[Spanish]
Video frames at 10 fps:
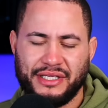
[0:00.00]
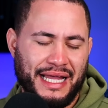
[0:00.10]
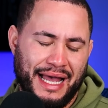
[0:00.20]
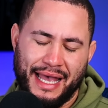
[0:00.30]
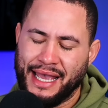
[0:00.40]

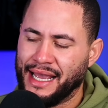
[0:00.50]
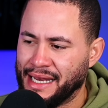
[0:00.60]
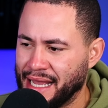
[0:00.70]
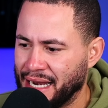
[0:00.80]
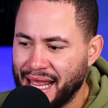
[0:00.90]
está
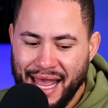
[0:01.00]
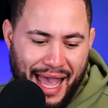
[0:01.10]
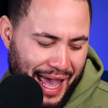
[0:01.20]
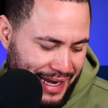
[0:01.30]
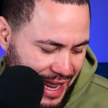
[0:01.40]
genial.
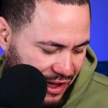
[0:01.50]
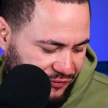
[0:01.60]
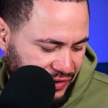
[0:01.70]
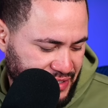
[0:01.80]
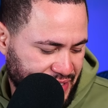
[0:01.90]

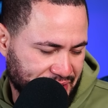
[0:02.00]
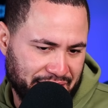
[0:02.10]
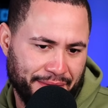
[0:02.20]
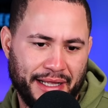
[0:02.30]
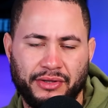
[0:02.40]
Netflix, que
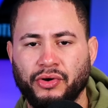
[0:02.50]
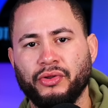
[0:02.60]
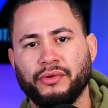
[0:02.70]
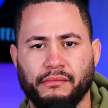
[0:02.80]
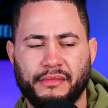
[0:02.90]
se vea
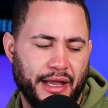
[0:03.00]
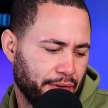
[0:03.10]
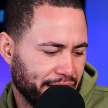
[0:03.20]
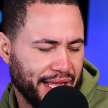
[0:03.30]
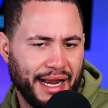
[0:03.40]
todo, de
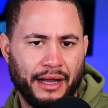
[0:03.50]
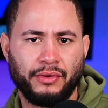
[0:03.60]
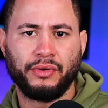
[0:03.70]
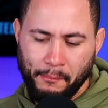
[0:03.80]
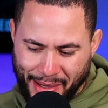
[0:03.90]
cualquier
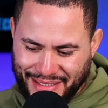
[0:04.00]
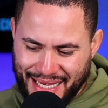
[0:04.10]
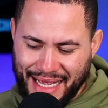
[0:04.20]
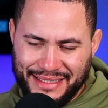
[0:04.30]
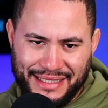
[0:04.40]
ángulo.
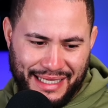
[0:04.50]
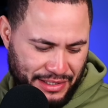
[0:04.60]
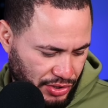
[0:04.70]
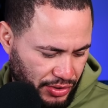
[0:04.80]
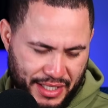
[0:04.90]
Mensajes de
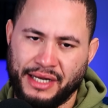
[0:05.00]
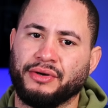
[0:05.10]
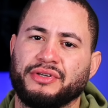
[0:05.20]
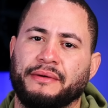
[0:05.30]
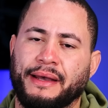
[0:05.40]
texto, que no
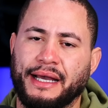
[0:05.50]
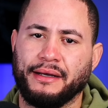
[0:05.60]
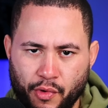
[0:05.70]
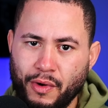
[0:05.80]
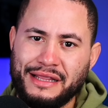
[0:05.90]
se vea.
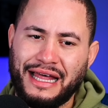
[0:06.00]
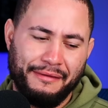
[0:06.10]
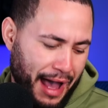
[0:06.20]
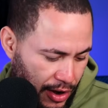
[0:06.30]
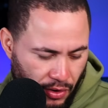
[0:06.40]
Cuenta de
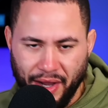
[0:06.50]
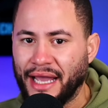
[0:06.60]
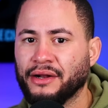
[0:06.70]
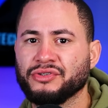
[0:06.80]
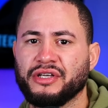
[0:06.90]
banco,
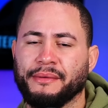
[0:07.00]
que no se